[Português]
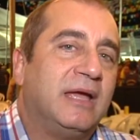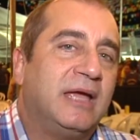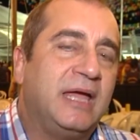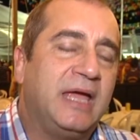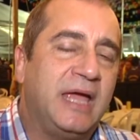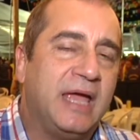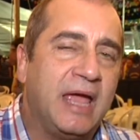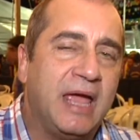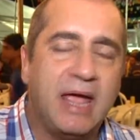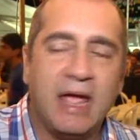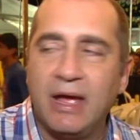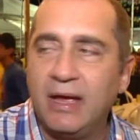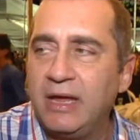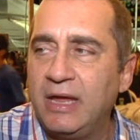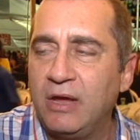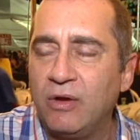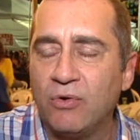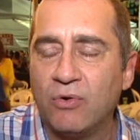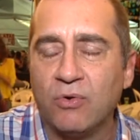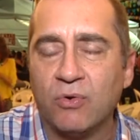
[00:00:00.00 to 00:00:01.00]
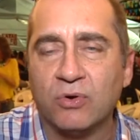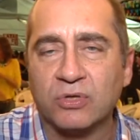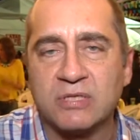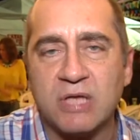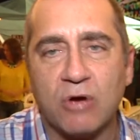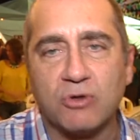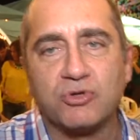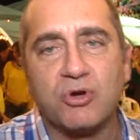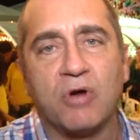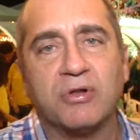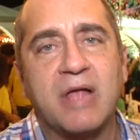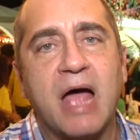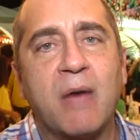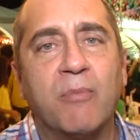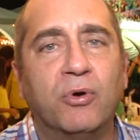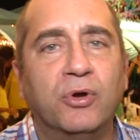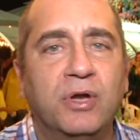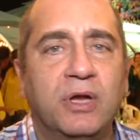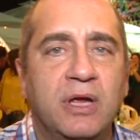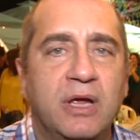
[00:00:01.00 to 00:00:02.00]
E, e o São João de
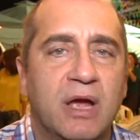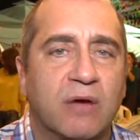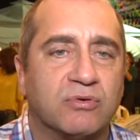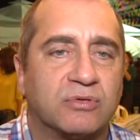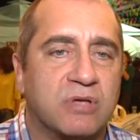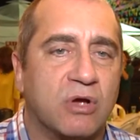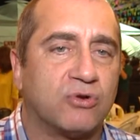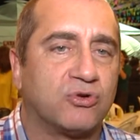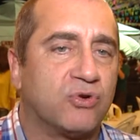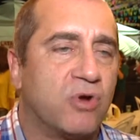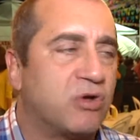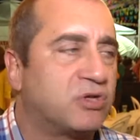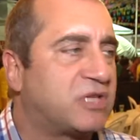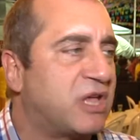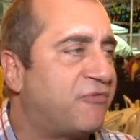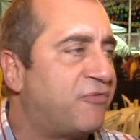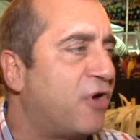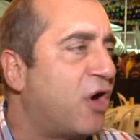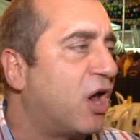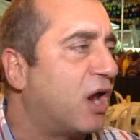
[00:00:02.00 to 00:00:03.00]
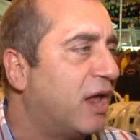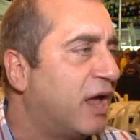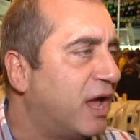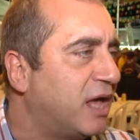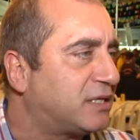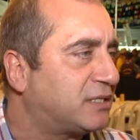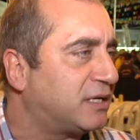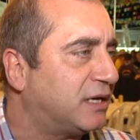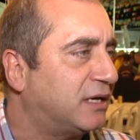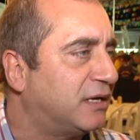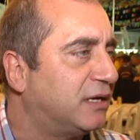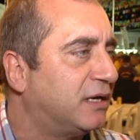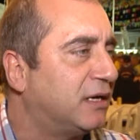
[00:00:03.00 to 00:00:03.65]
harmonia, o São João sem violência,